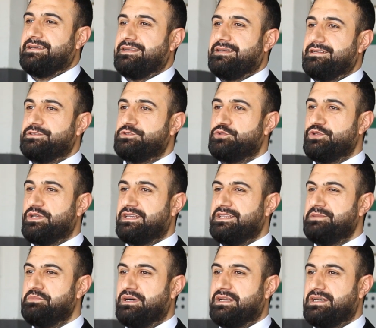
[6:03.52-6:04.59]
e,
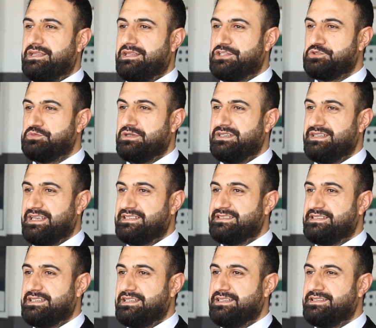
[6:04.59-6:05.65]
sürekli markalaşmanın
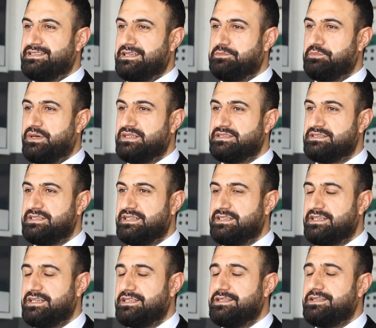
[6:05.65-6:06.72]
eksikliğinden
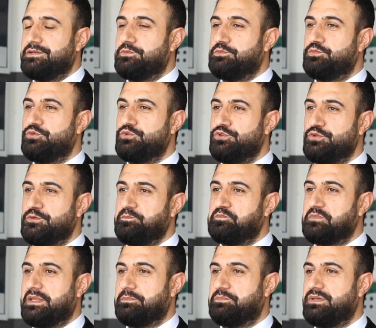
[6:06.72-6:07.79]
bahsederken bunu
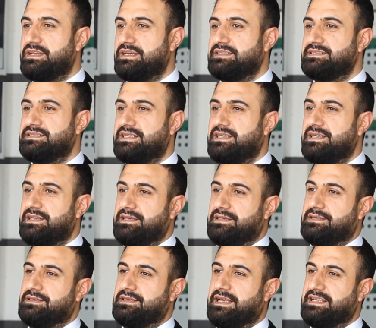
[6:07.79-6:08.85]
biraz da
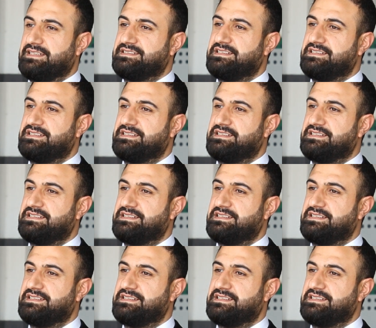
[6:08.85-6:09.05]
e,